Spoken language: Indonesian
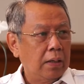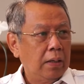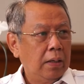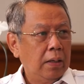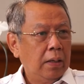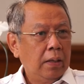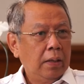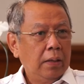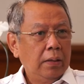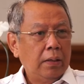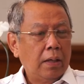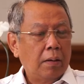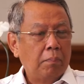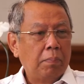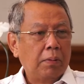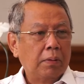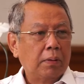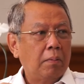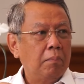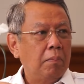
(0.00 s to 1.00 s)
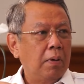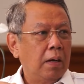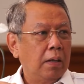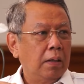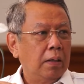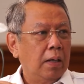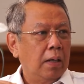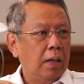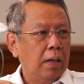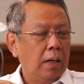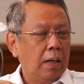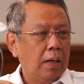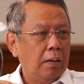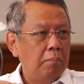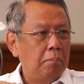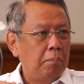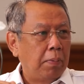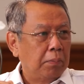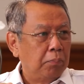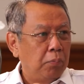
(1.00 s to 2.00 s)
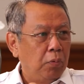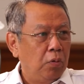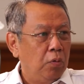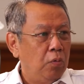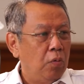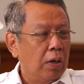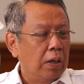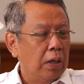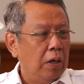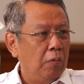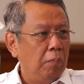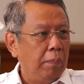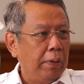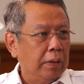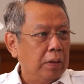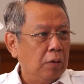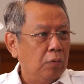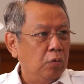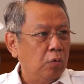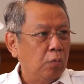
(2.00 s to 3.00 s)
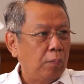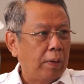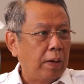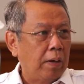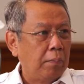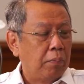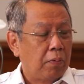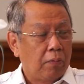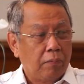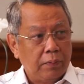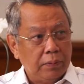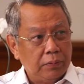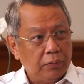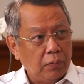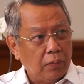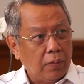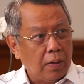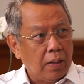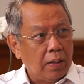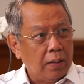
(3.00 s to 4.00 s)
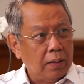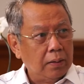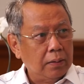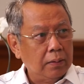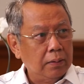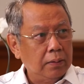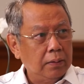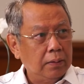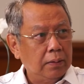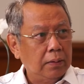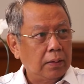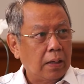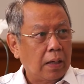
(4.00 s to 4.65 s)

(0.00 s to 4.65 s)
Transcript: Hmm yang pertama adalah 42 km untuk para profesional hmm.